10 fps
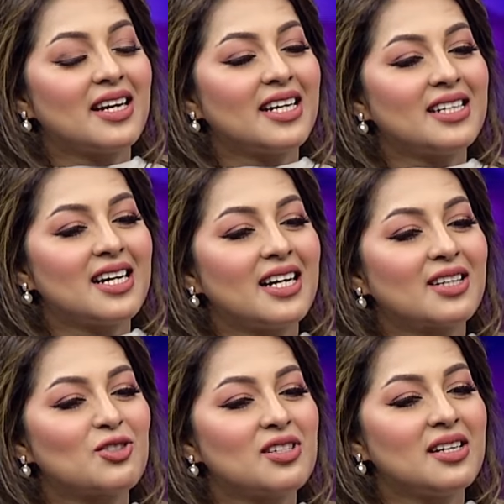এটা
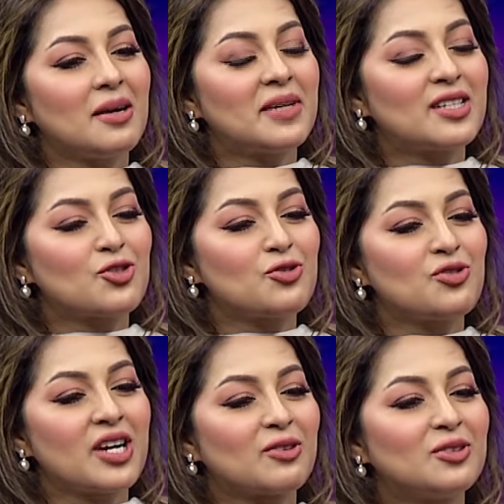অ্যাকচুয়ালি আমার
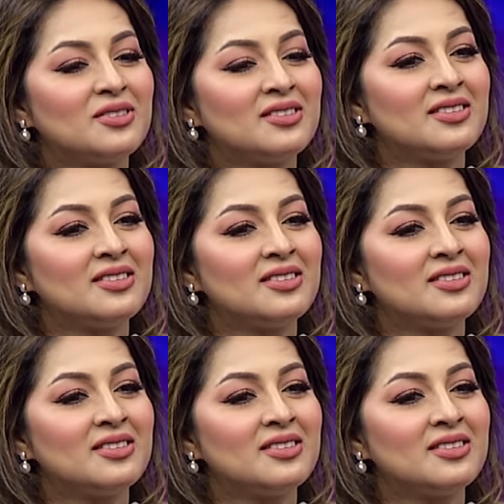জন্য এখন